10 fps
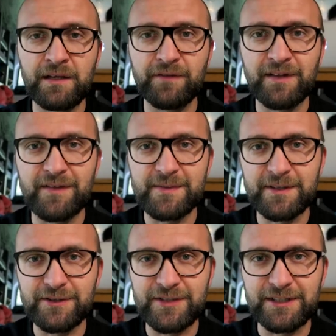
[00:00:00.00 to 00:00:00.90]
Witam Was
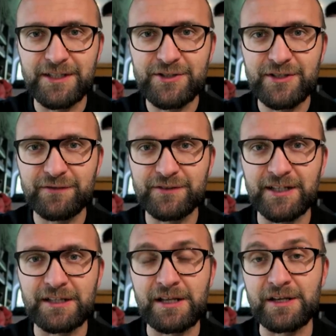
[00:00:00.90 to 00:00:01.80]
bardzo serdecznie w
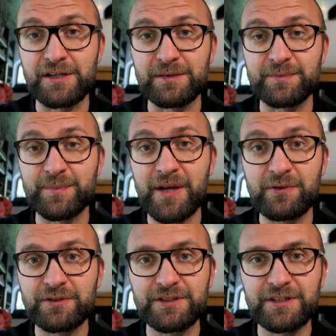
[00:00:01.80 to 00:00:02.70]
ten e,
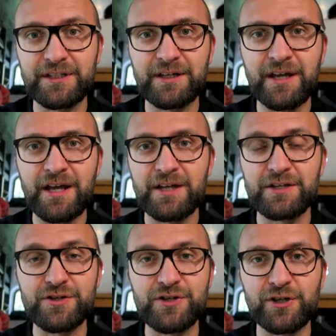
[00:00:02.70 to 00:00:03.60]
piękny
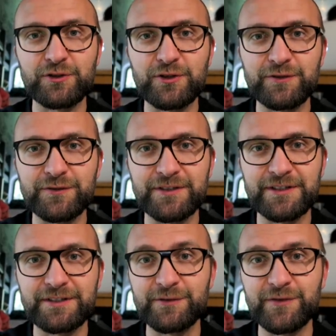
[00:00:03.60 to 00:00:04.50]
e,
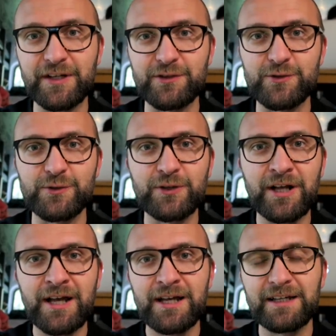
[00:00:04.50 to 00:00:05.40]
środowy
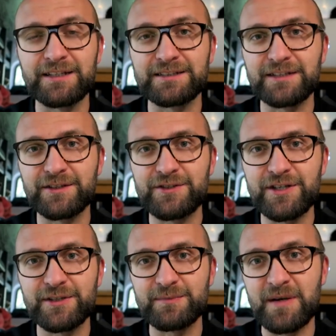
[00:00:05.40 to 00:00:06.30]
wieczór. E, za
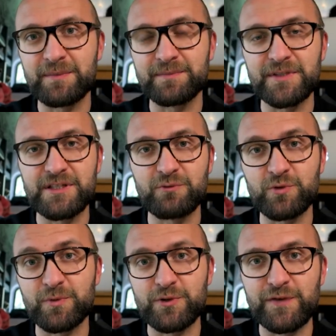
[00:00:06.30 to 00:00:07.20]
tydzień mam, będziemy
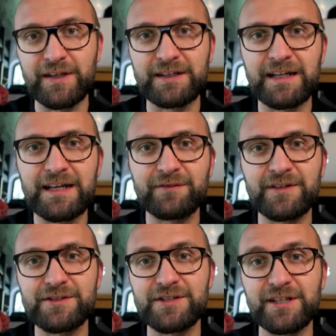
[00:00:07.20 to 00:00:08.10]
już po świętach,
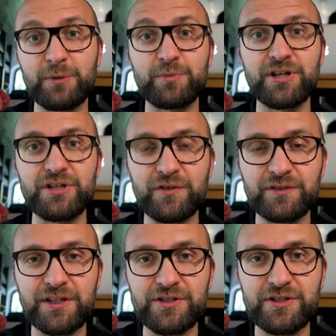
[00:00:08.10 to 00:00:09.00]
więc to jest taki
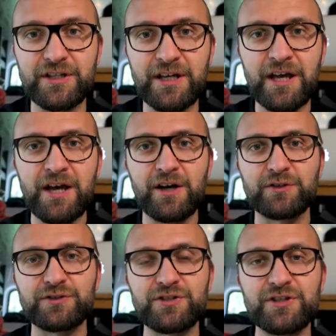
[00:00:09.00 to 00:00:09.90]
przedświąteczny
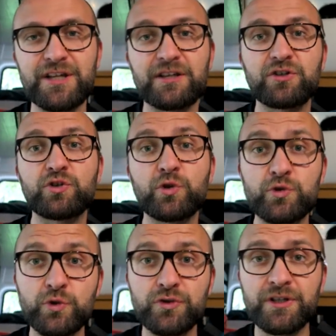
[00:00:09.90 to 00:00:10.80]
odcinek,
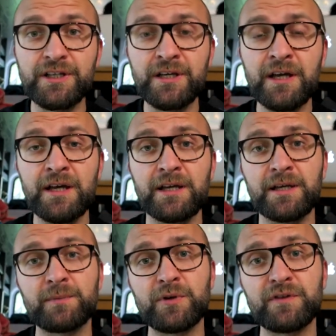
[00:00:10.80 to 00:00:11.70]
króciutki,
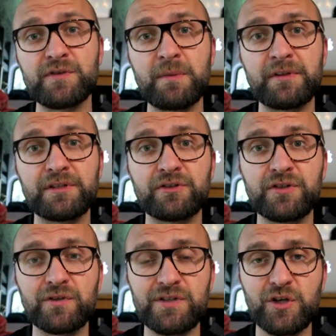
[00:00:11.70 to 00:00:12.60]
ponieważ mamy tylko
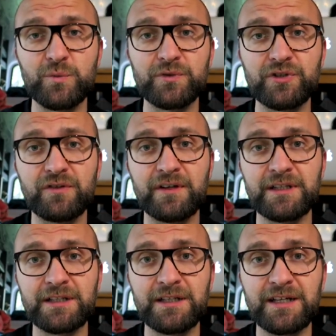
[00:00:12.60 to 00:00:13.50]
do
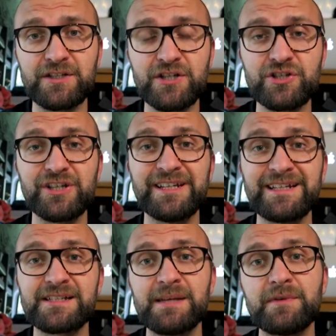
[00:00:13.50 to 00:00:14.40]
zakomunikowania kilka rzeczy
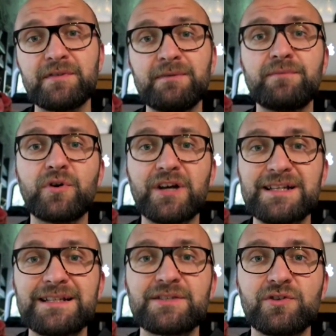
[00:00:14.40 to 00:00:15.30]
i chcemy Wam
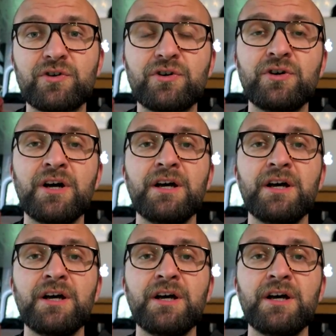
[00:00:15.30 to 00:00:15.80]
pokazać o